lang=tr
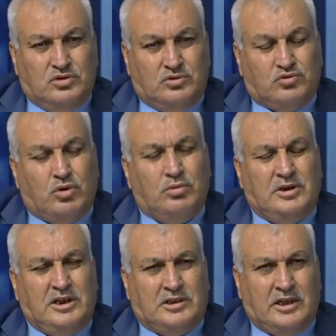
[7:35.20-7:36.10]
Çuko
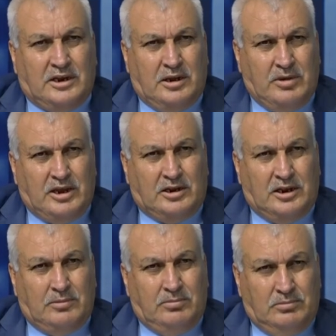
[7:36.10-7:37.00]
Birlik'ten
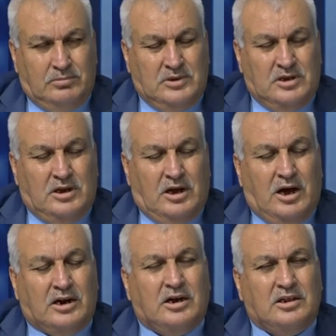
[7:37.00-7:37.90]
emekliyim.
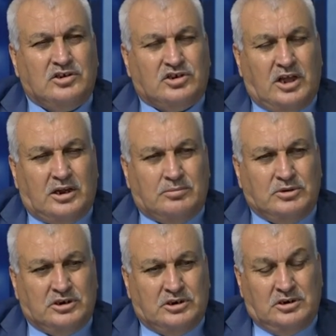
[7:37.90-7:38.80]

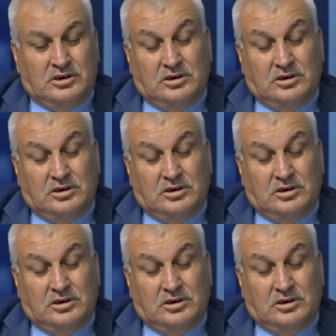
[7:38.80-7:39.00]
Arkadaşlarımın